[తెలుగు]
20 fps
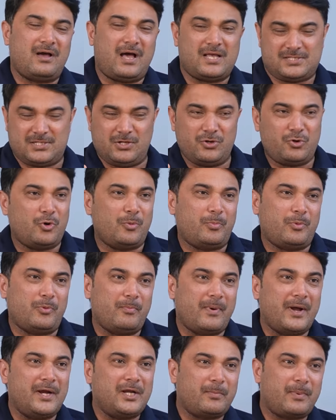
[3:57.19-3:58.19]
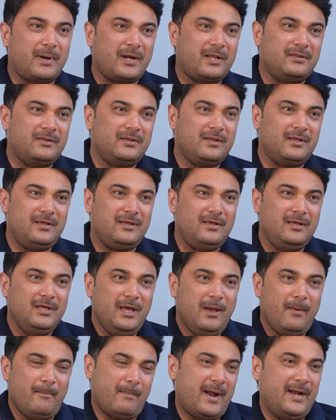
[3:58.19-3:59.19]
అసలు రూపం బయటపడింది
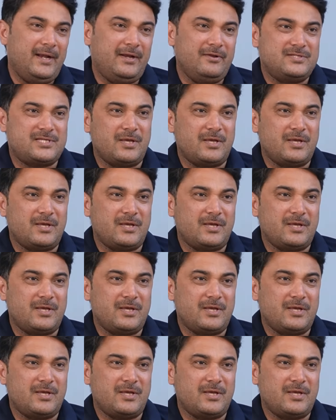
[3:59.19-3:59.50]
బయట